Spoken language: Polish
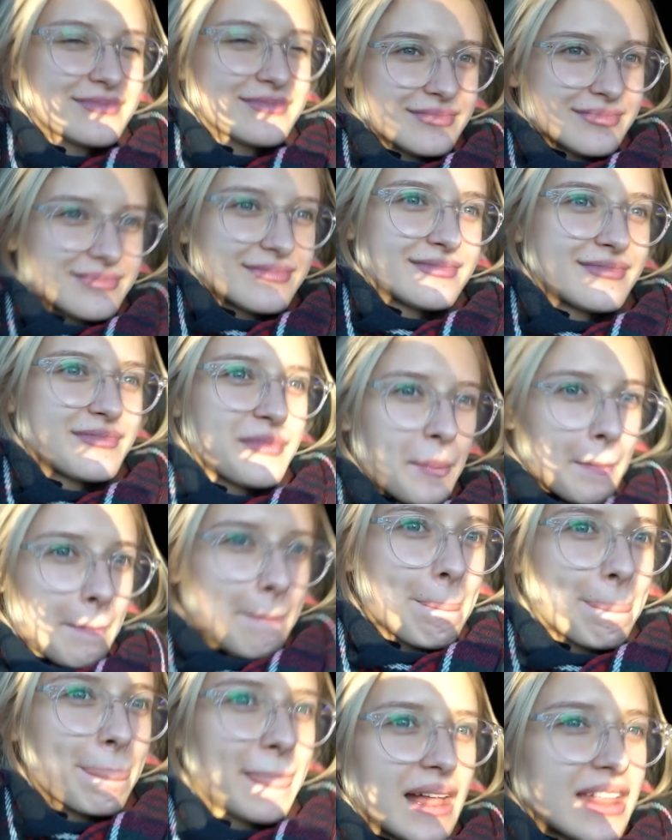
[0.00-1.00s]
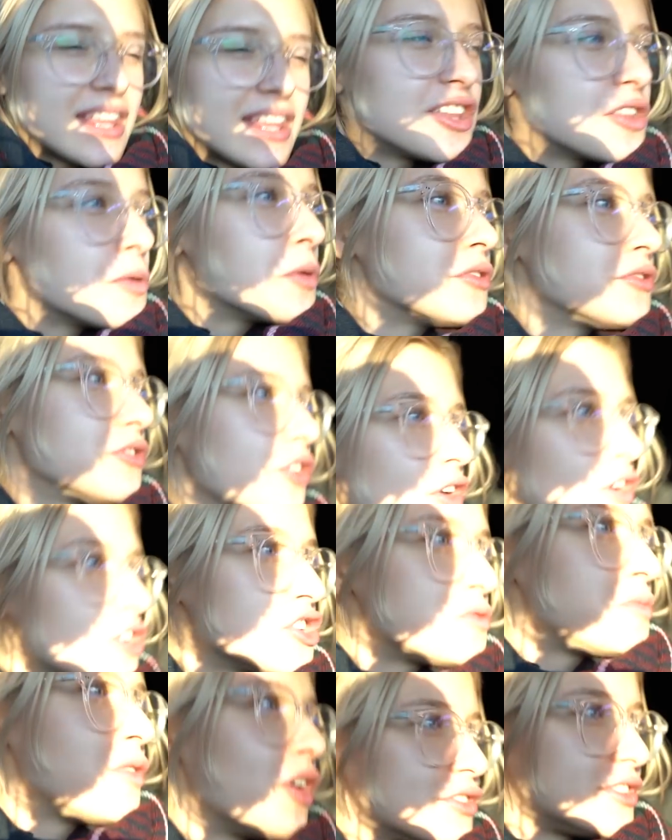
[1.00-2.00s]
jak nie no,
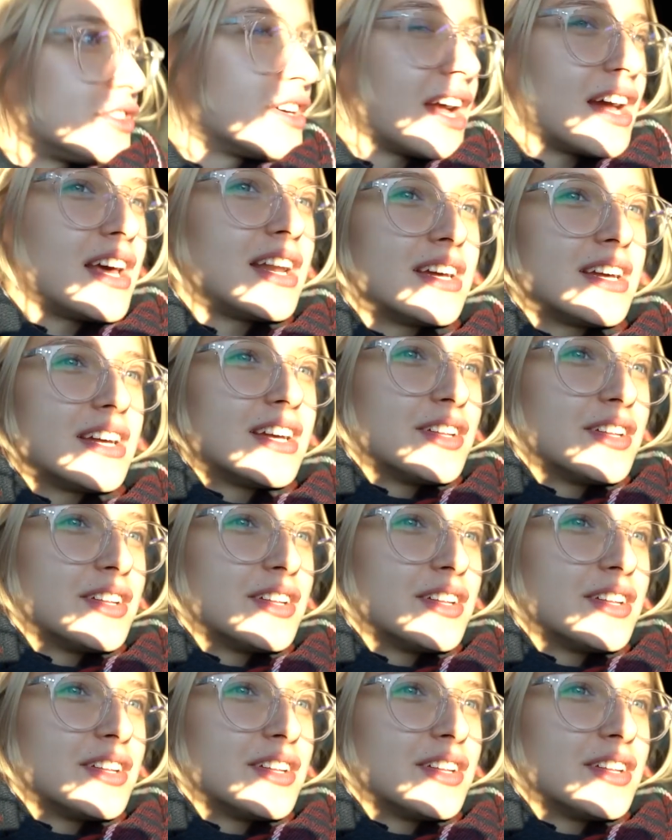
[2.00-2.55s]
dokończmy o tej, ale